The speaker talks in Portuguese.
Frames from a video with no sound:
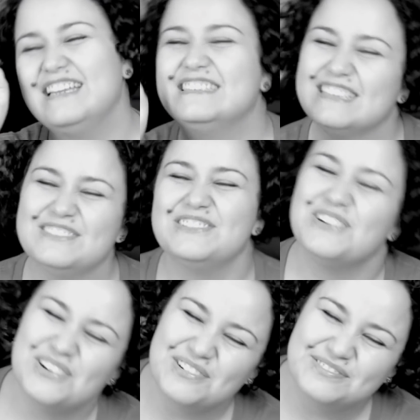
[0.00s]
Feliz ano
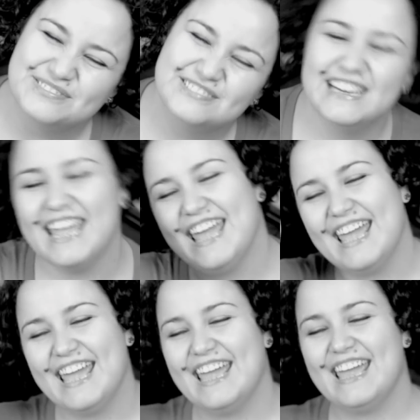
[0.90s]
novo!
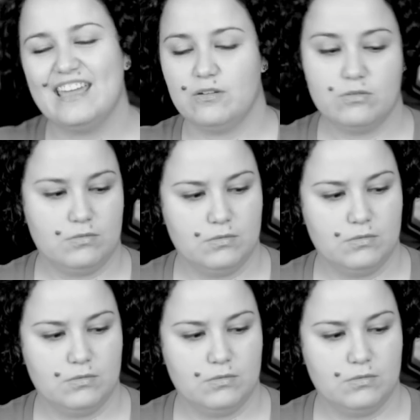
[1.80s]
E...